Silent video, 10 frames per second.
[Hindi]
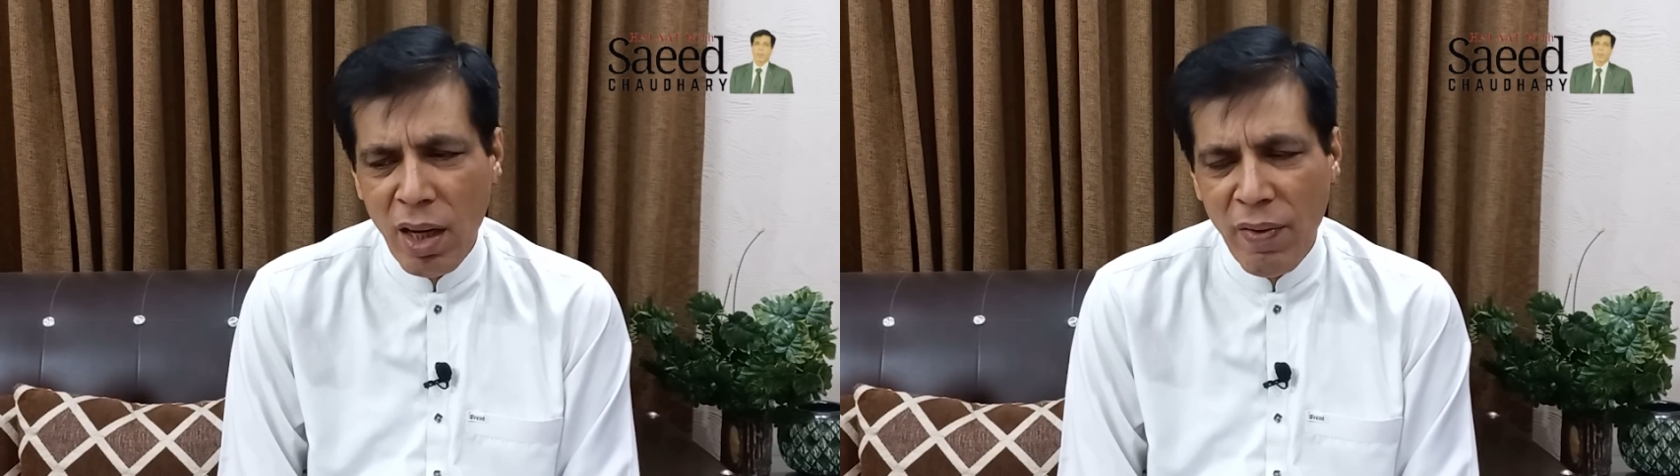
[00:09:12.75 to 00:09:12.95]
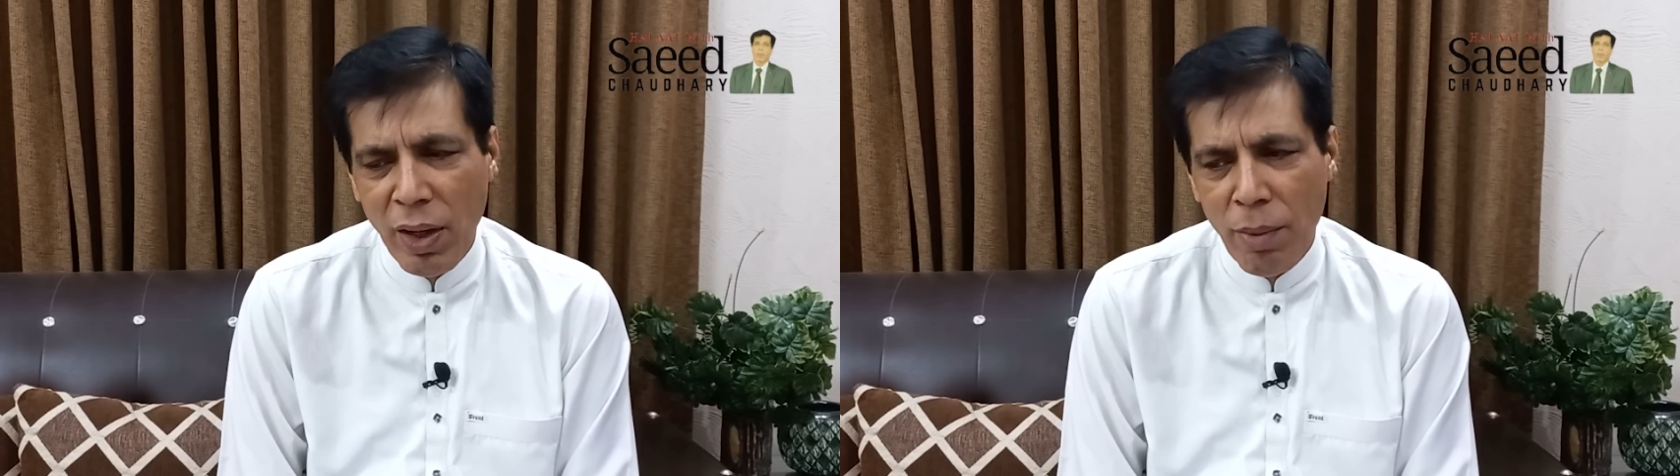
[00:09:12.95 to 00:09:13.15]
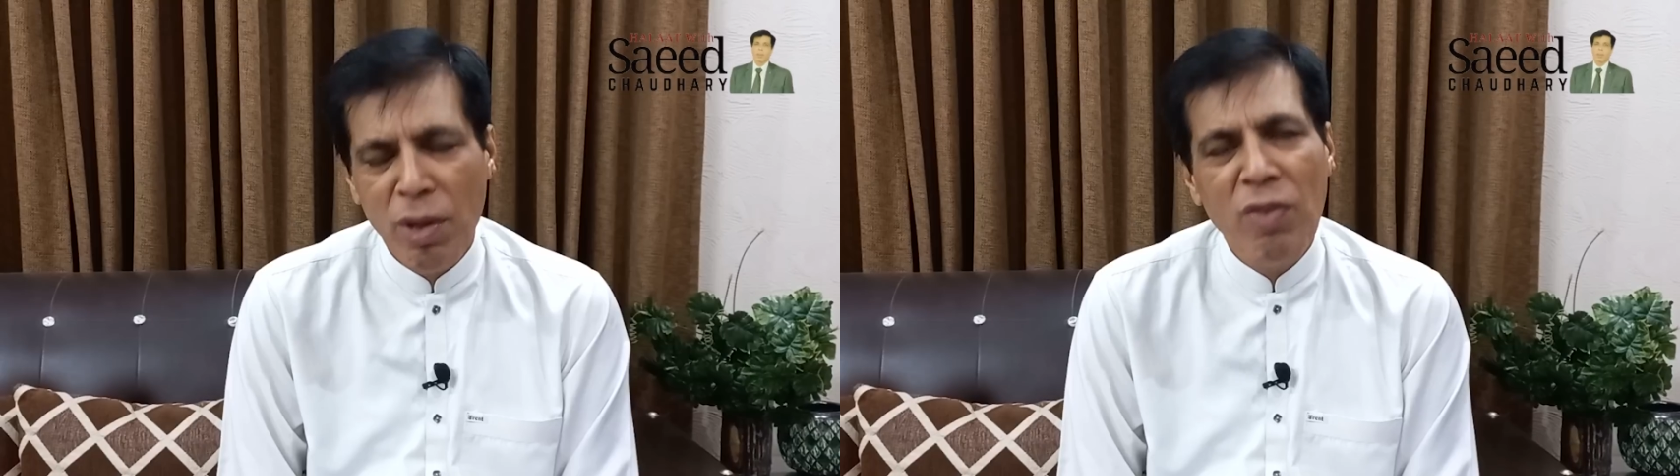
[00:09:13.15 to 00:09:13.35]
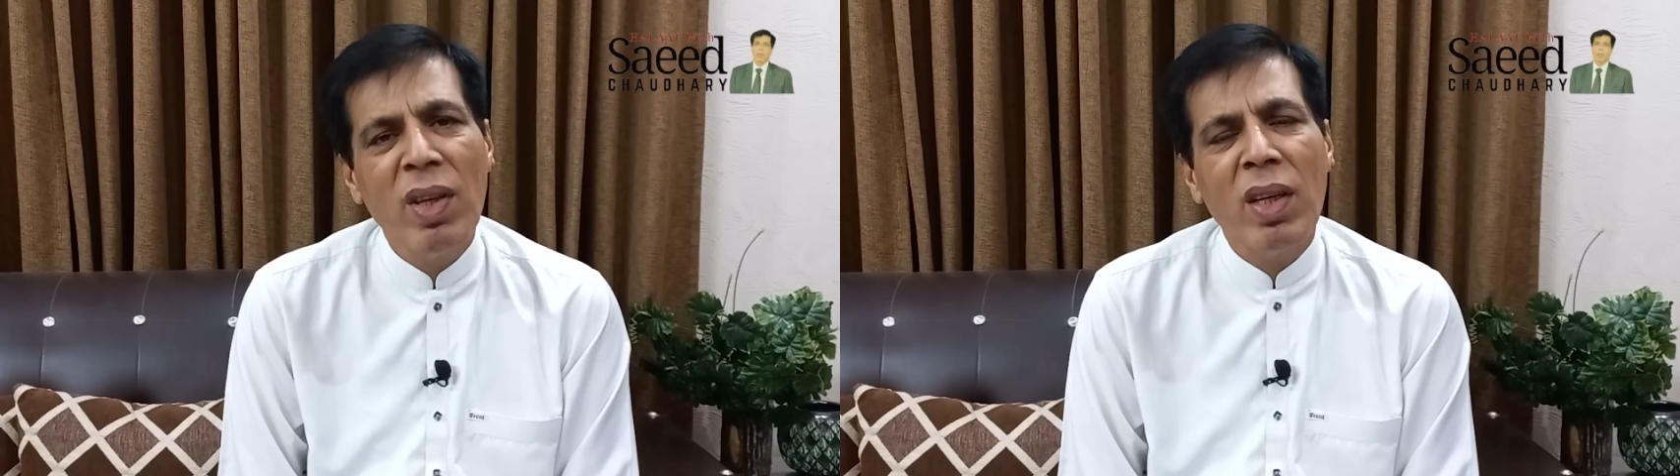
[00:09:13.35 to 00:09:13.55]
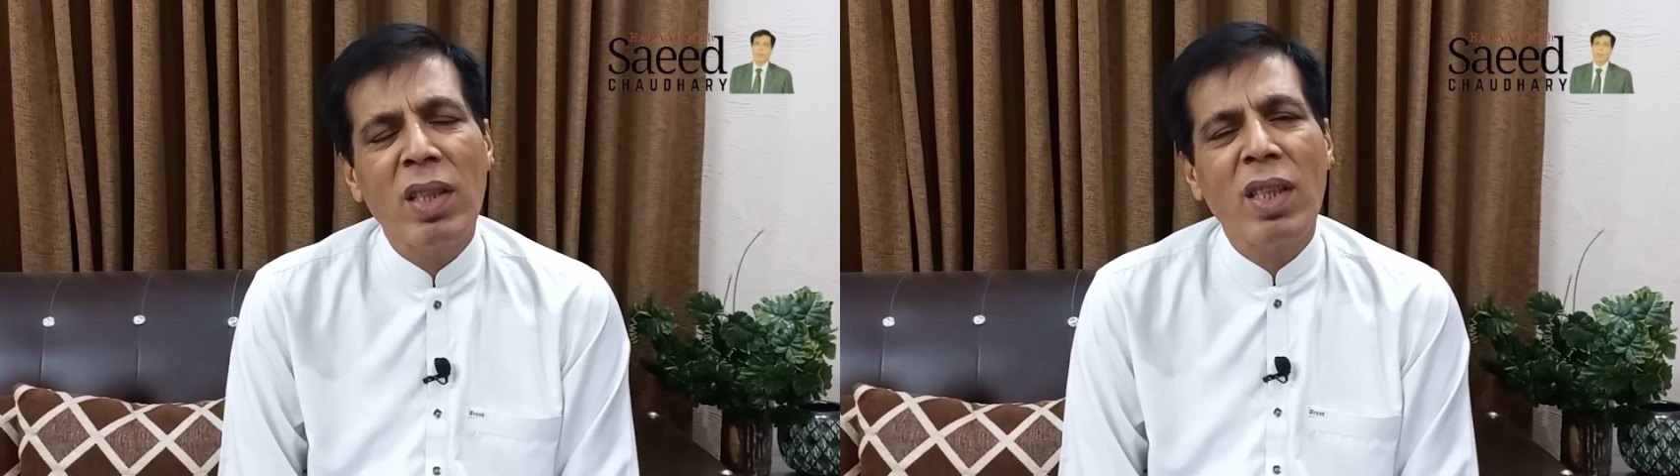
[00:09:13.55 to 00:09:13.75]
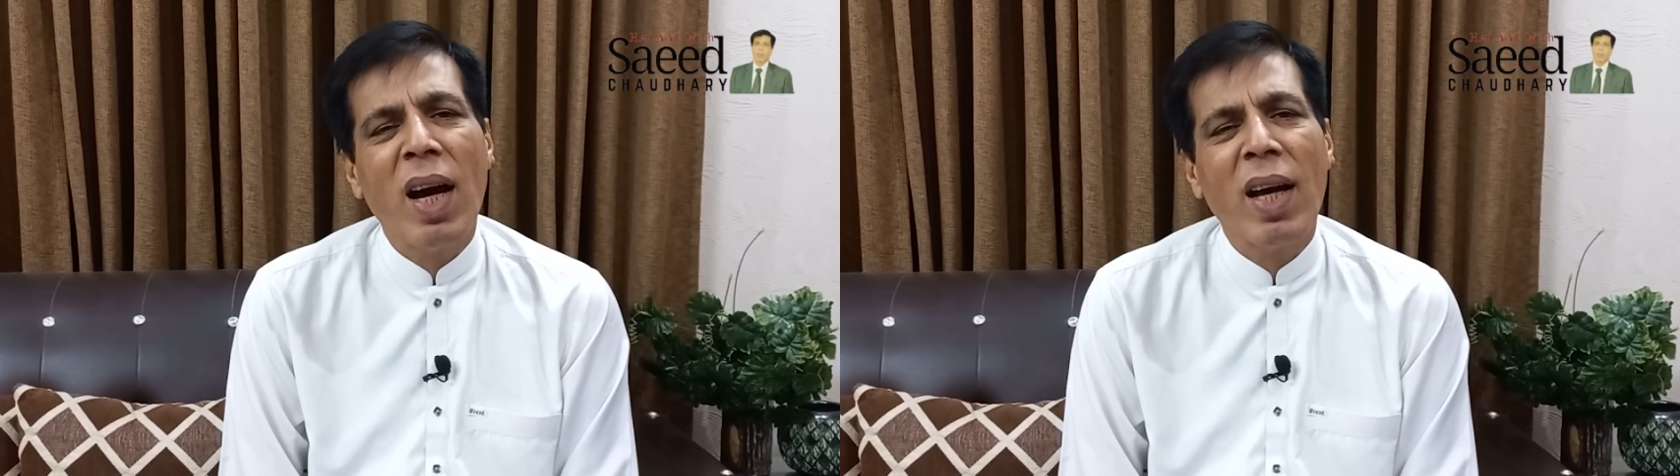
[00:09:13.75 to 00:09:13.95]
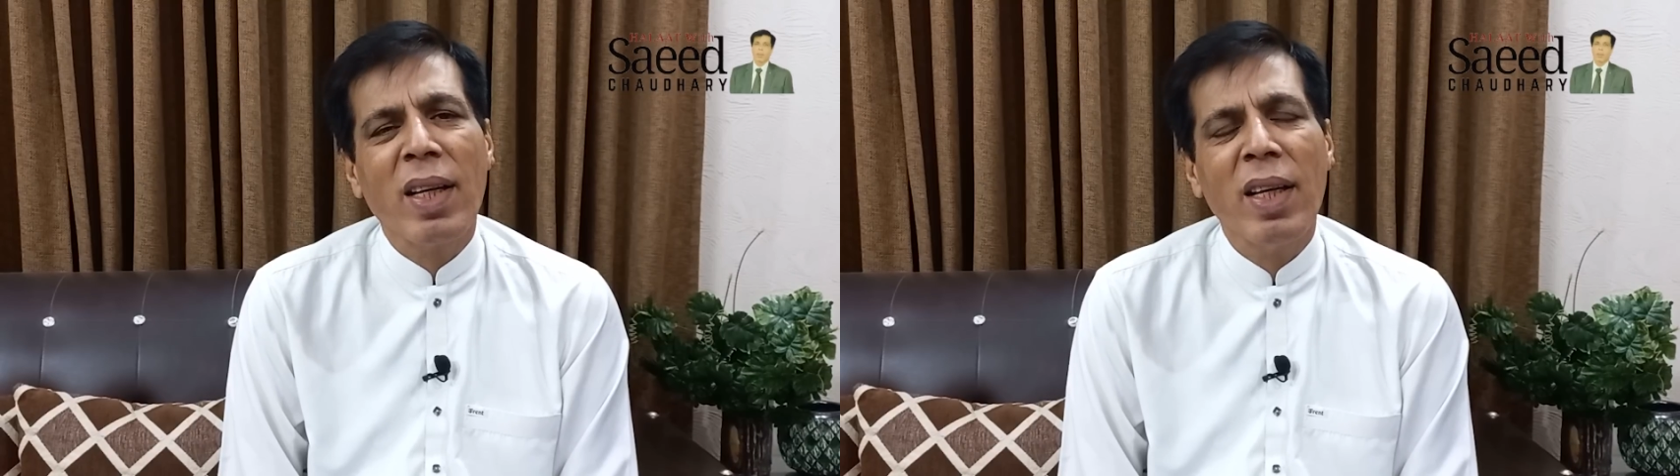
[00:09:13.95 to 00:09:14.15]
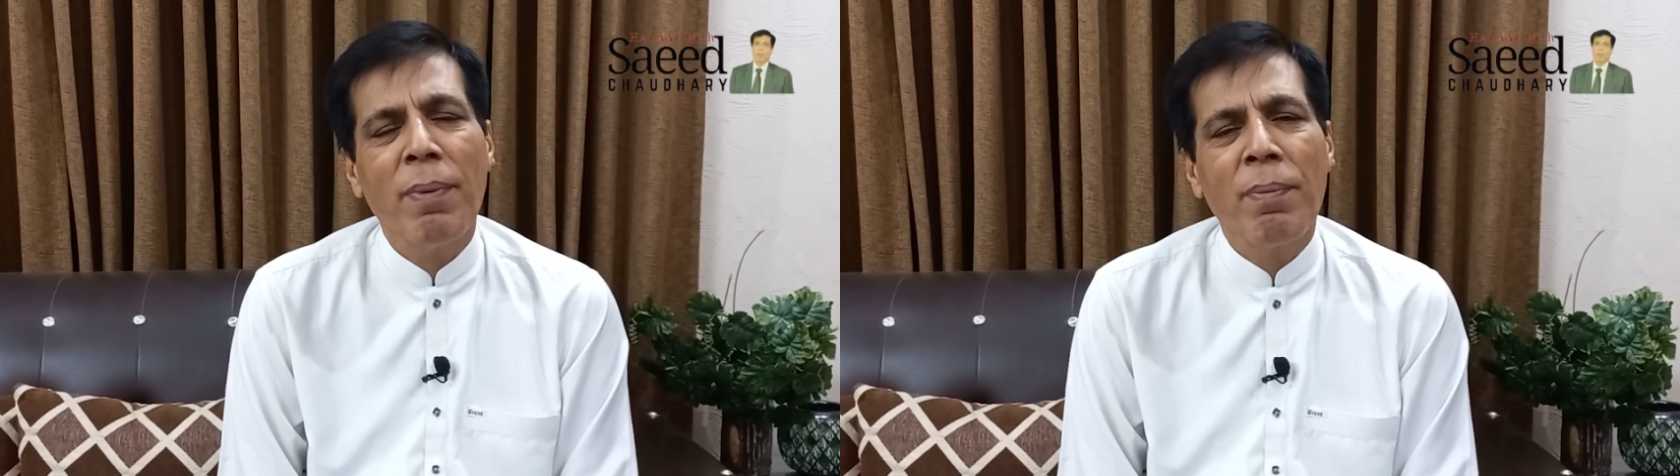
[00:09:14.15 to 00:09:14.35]
ड्राइवर की बीवी अजहार
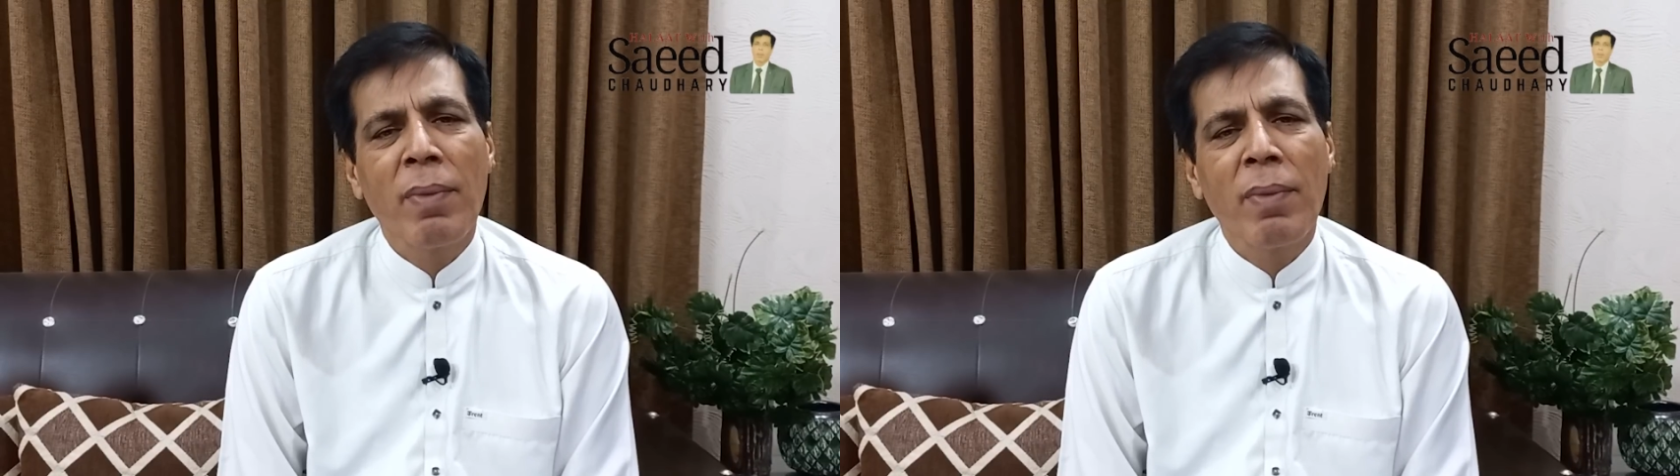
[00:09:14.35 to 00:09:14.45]
की